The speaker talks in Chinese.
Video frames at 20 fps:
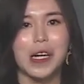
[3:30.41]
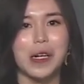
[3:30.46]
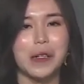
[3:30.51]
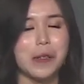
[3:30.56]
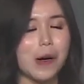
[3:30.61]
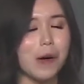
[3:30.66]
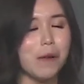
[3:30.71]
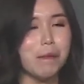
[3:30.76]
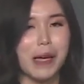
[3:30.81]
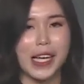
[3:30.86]

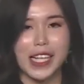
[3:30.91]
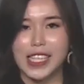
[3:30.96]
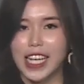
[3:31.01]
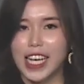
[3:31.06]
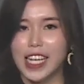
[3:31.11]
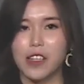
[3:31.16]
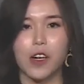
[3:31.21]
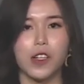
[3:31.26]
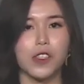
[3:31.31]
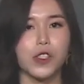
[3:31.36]
然后每
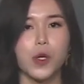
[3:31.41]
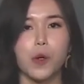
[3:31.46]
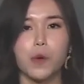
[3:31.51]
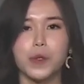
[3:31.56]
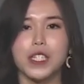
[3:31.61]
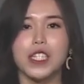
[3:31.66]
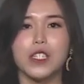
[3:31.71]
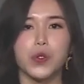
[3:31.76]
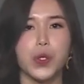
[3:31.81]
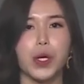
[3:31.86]
天哦都
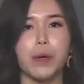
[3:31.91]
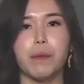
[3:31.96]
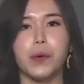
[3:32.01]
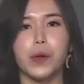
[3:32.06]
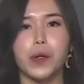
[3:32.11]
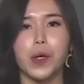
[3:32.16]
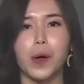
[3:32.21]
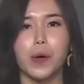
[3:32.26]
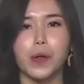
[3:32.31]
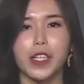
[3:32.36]
是睡不
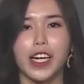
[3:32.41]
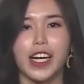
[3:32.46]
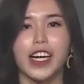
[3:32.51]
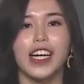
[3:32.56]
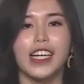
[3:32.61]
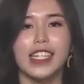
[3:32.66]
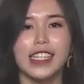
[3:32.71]
够的，